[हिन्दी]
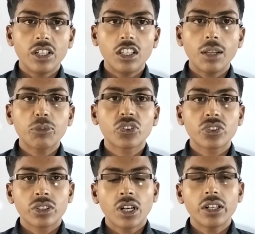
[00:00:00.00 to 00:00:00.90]
इलेप्स
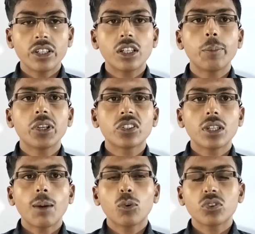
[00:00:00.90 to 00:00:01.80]
थर्टी की पिक्चर
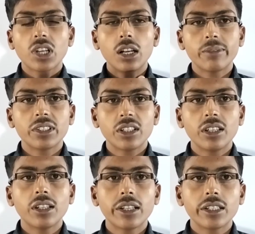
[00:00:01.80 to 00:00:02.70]
आपको साइड में
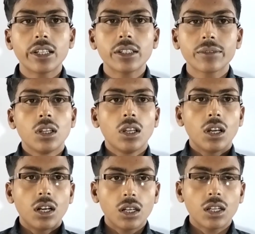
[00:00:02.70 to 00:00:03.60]
दिखी रही है
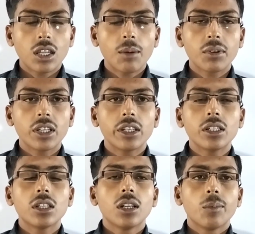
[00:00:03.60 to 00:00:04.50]
अगर आपके
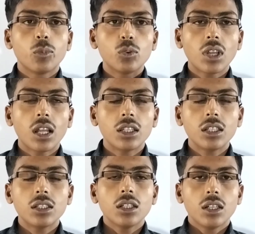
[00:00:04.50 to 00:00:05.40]

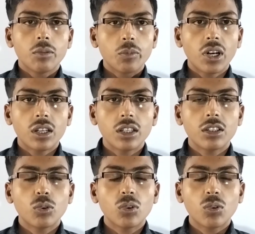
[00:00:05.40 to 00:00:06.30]
पुराने बहरे
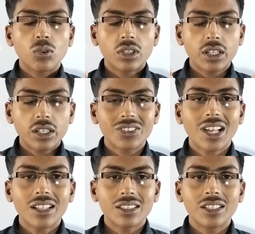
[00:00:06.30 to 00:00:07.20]
रोग होने के
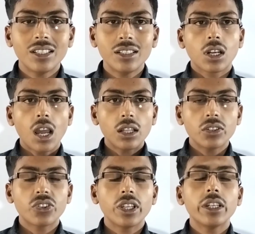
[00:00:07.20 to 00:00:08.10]
साथ ही
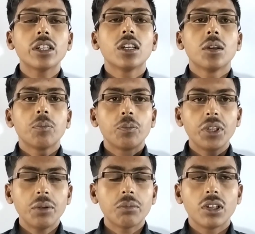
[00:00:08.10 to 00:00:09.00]
कान से
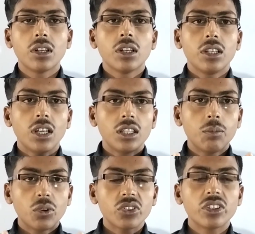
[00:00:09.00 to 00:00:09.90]
पीब यानी
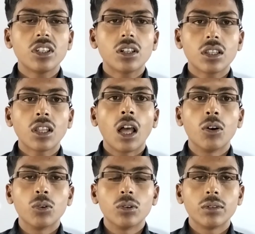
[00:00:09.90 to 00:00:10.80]
पस निकल रहा
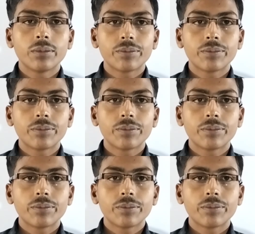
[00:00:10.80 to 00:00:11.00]
हो